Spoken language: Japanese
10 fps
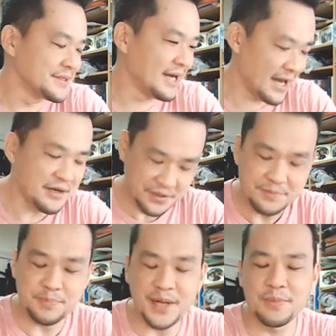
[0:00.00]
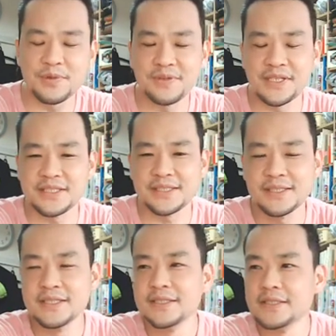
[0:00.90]
はい、奮発ので
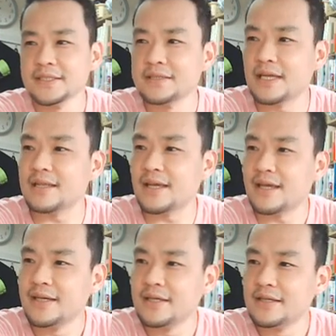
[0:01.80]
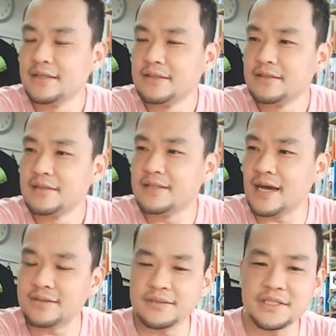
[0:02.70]
す。だって、
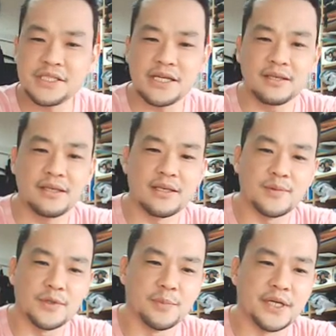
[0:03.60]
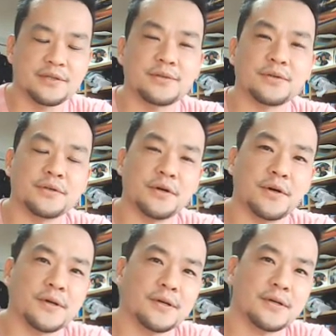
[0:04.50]
逆にしちゃってんだもん、ベクトルを。
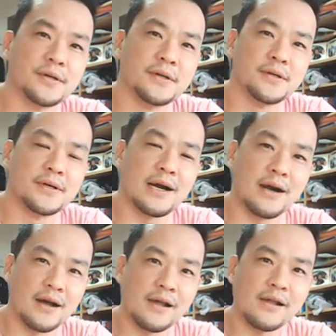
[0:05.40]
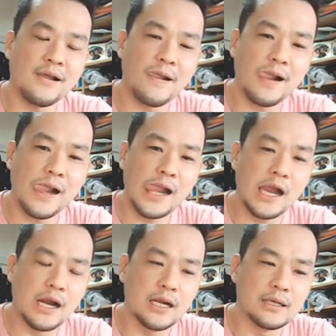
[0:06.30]
はい。
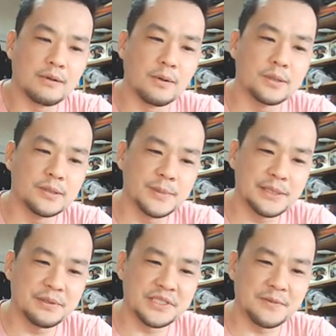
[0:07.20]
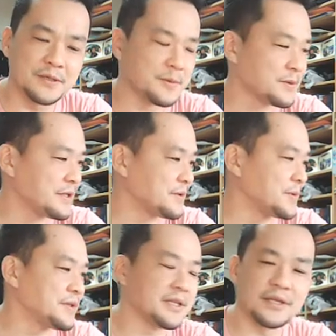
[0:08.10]
国民を縛るものだと
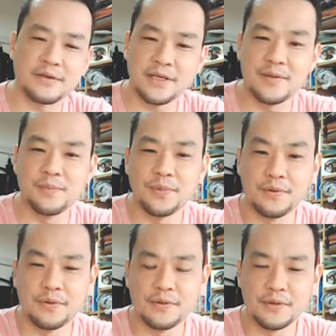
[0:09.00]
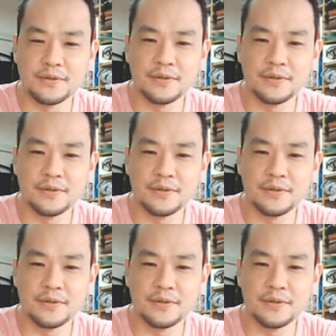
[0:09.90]
思ってんだよ、憲法を。